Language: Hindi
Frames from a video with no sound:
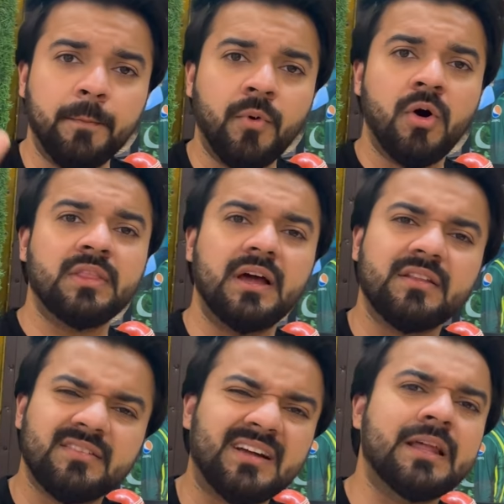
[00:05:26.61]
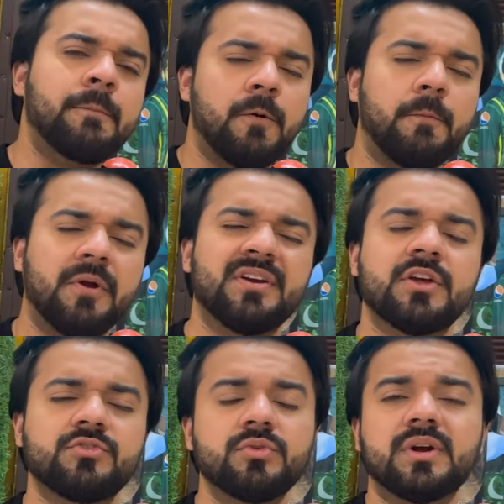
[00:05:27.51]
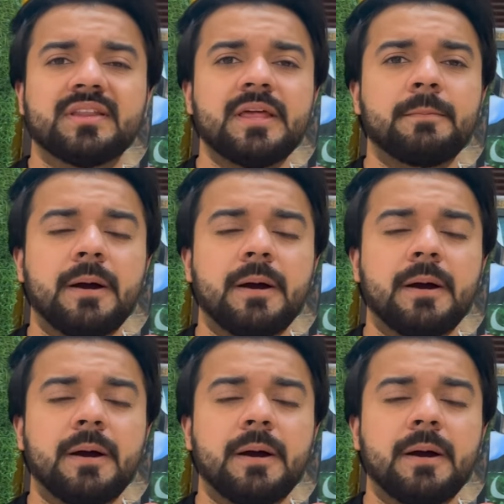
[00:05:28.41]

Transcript: बहुत ज्यादा प्रोपोगंडा शुरू कर दिया